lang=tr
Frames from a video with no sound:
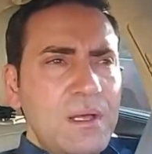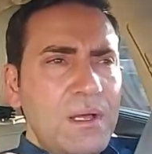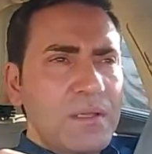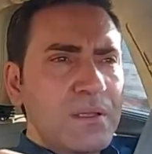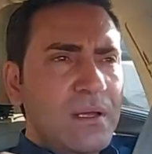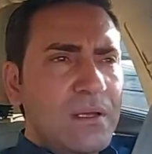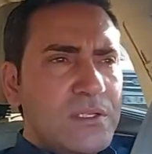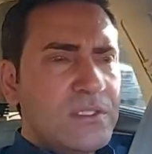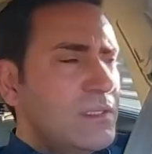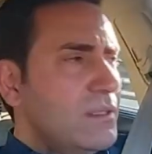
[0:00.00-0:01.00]
Allah
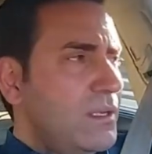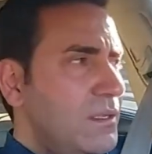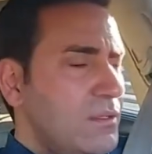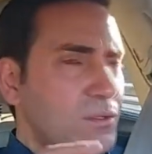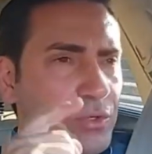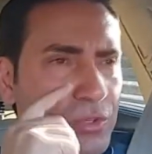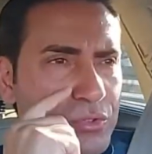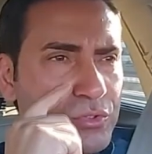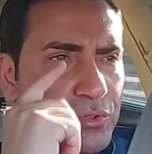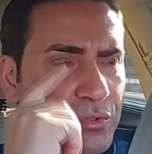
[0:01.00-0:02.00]
aşkına
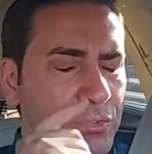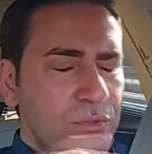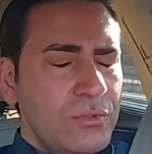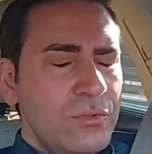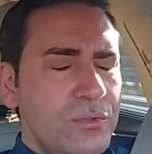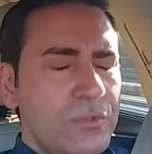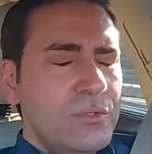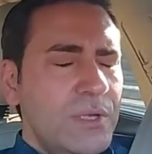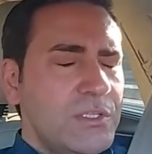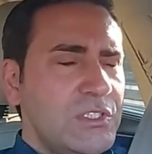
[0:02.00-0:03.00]
gözün
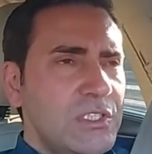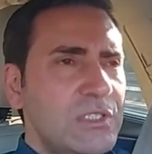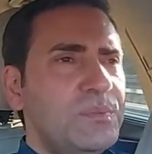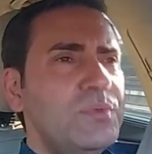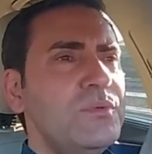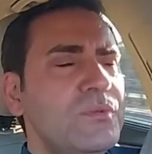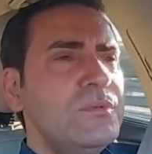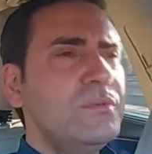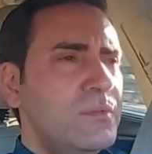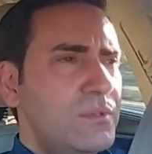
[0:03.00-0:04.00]
açılıp
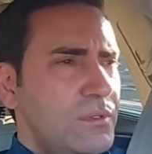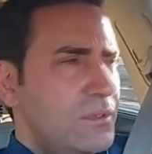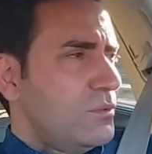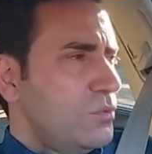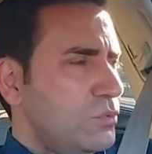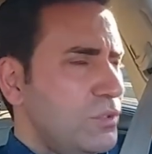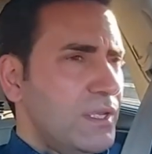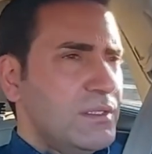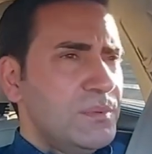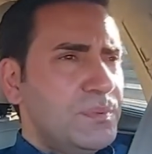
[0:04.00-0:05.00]

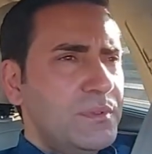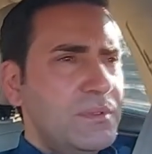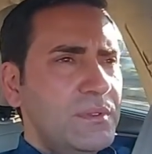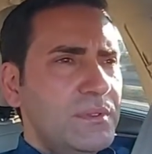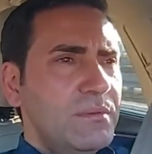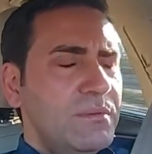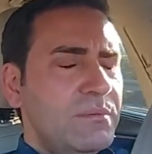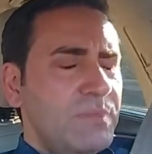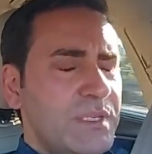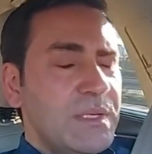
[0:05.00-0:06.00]
uyanıp
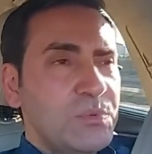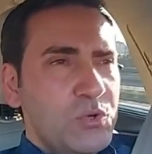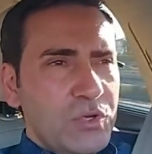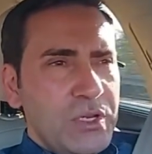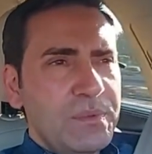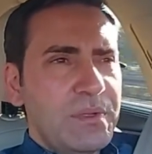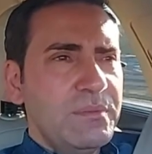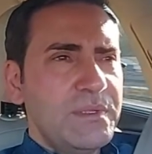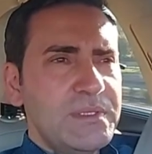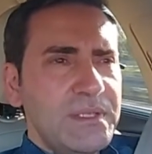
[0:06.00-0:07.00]
bakıp
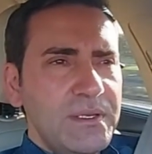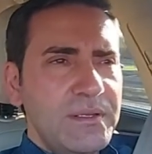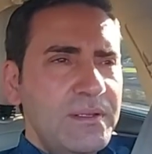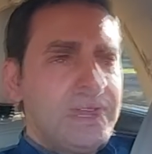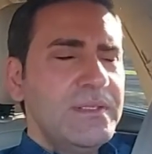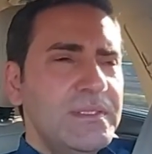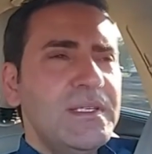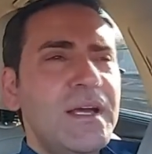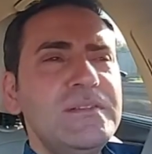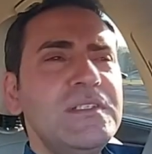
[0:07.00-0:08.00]
görebilmesi.
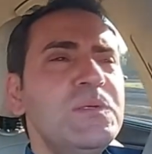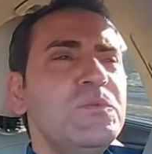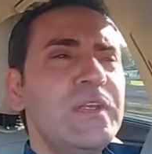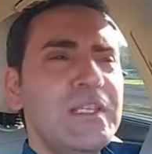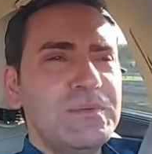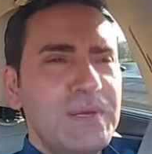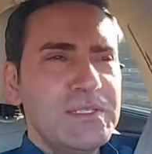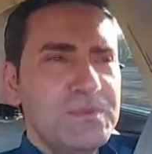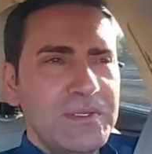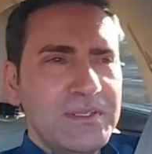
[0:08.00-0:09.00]
Sadece bu
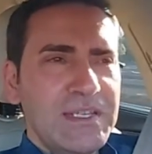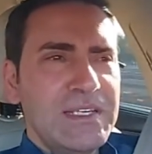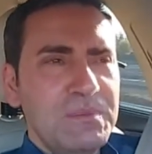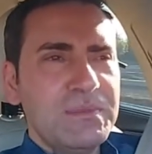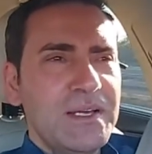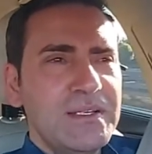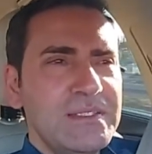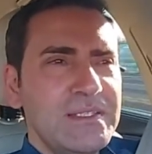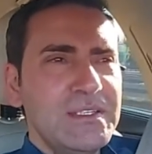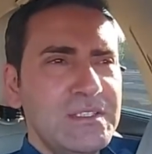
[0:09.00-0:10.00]
yetmez mi ilim
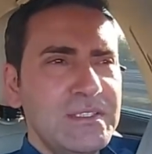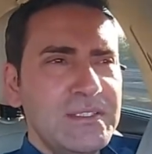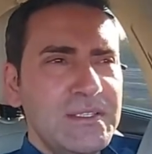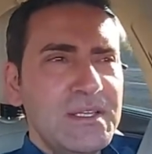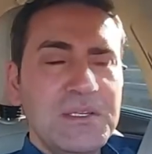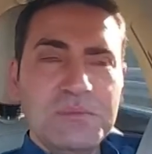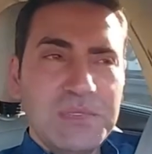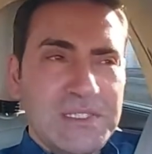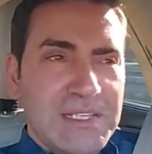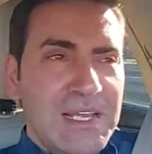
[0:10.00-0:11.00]
tahsili için,
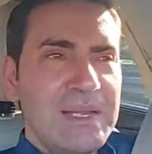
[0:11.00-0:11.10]
bir şeyler